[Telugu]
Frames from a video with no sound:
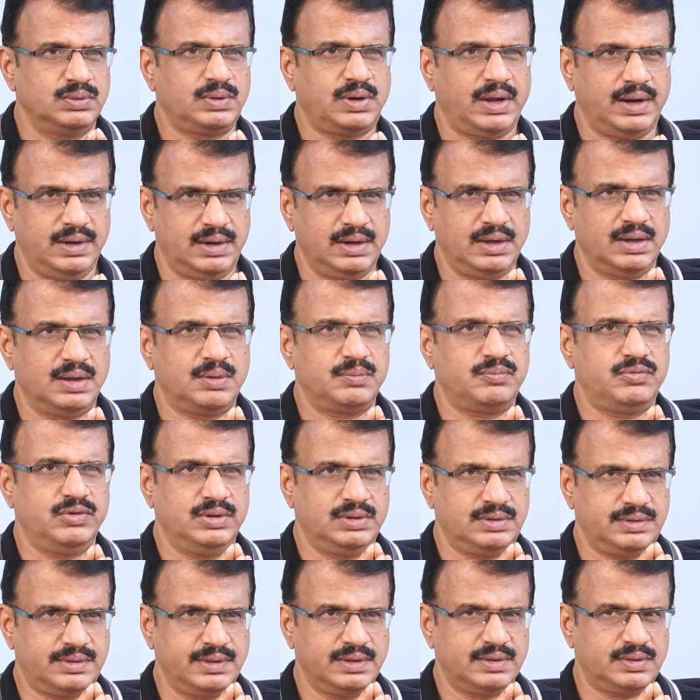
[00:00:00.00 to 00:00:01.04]
కేటీఆర్
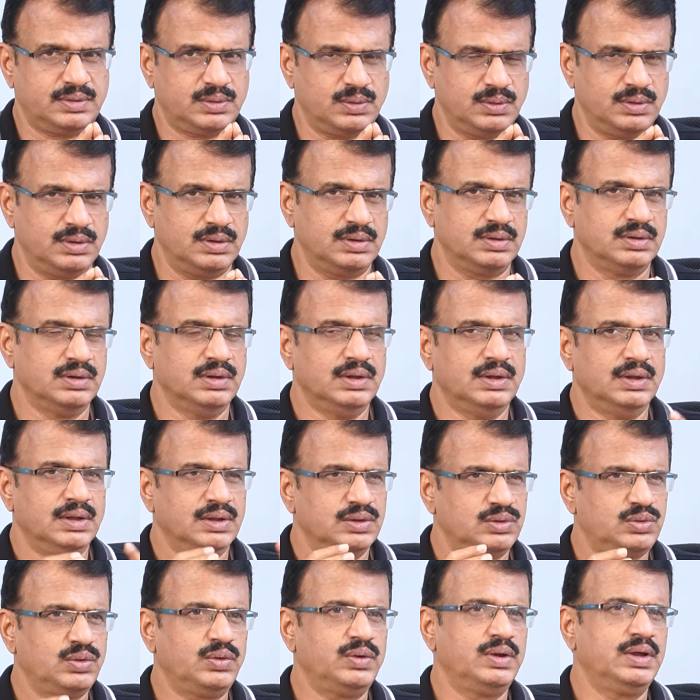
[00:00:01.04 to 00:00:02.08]
ఫేస్ చేస్తున్నాడు
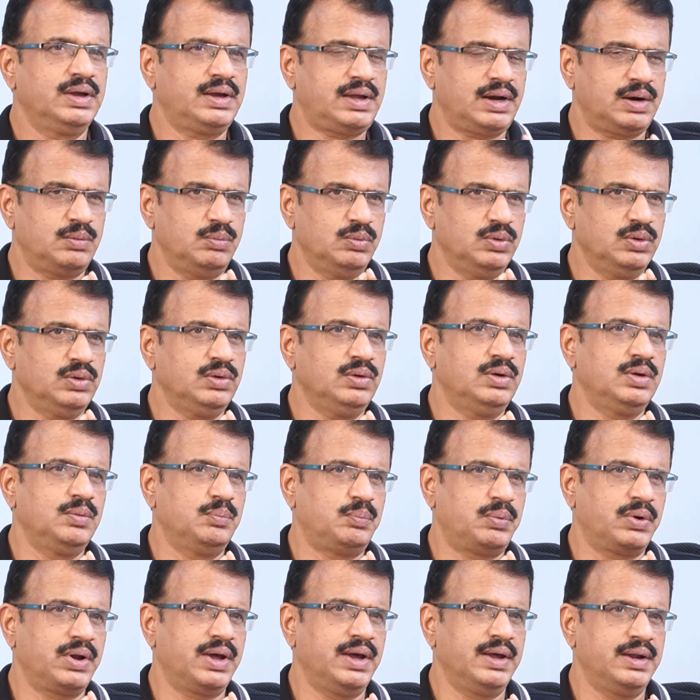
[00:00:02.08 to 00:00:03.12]
సో ఈ క్రమంలో
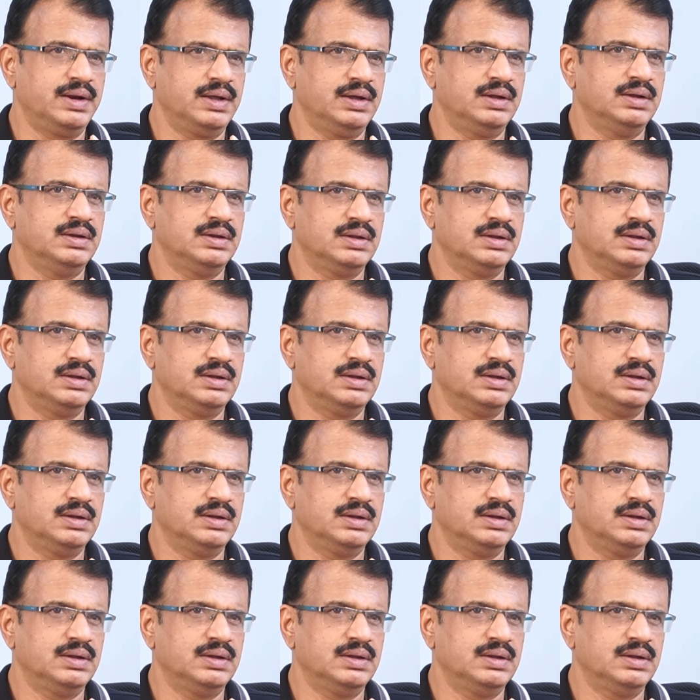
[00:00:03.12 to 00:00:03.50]
ఇప్పుడు ఆయన